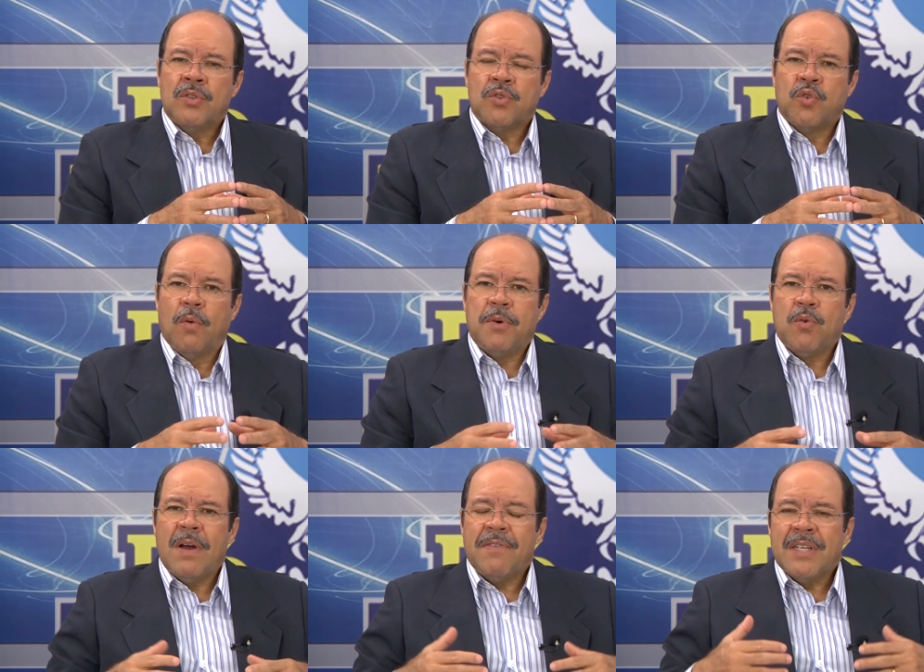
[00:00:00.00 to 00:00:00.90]
sobre
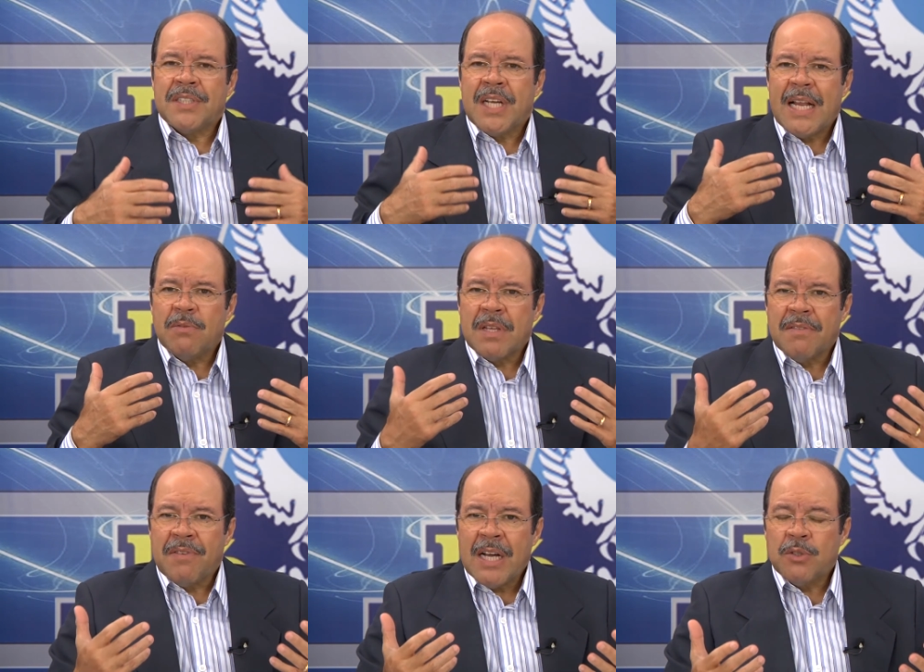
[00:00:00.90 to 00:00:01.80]
o evangelho que
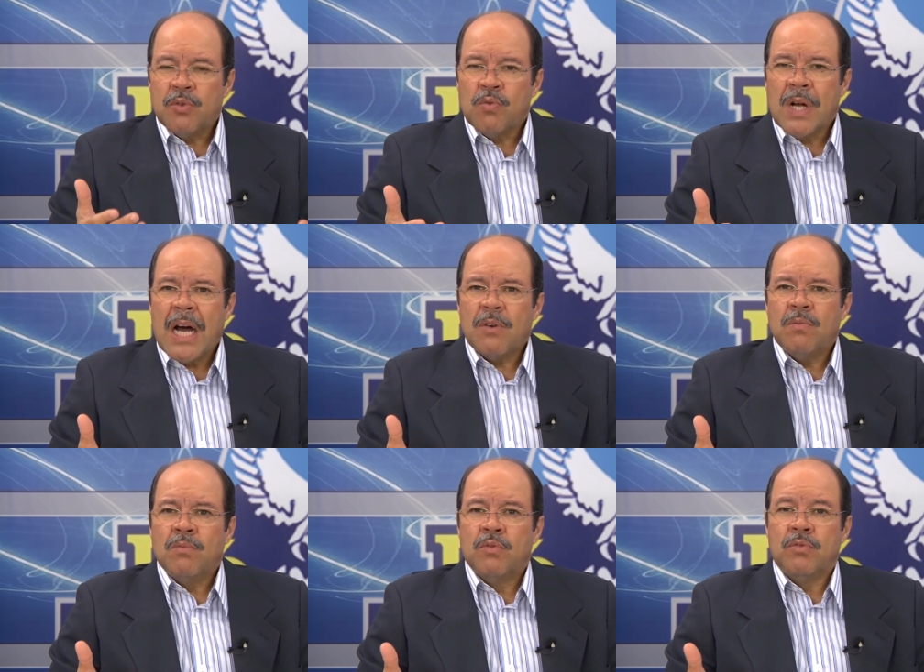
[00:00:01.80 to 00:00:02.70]
vai julgar o
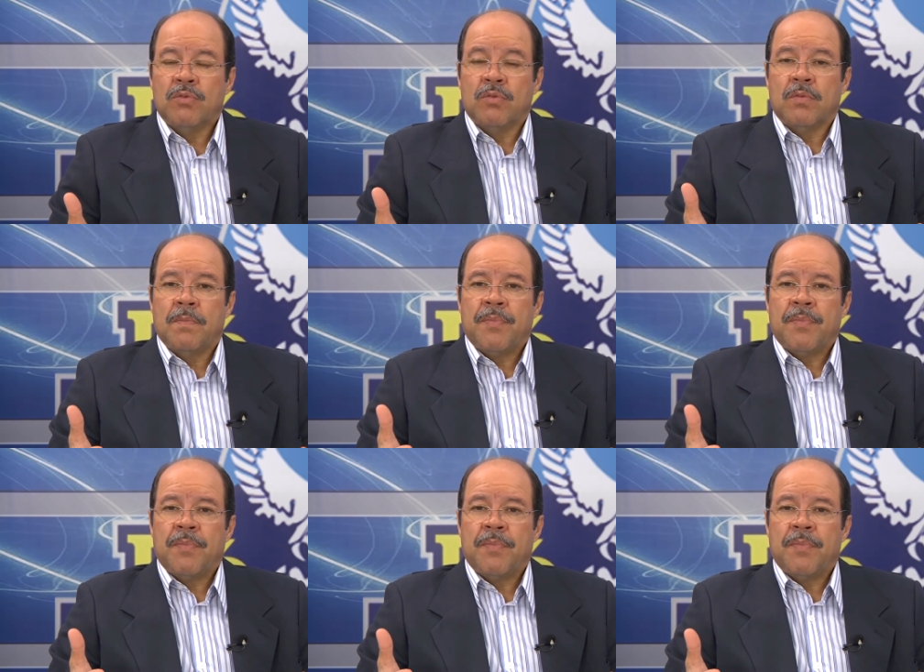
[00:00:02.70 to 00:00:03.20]
mundo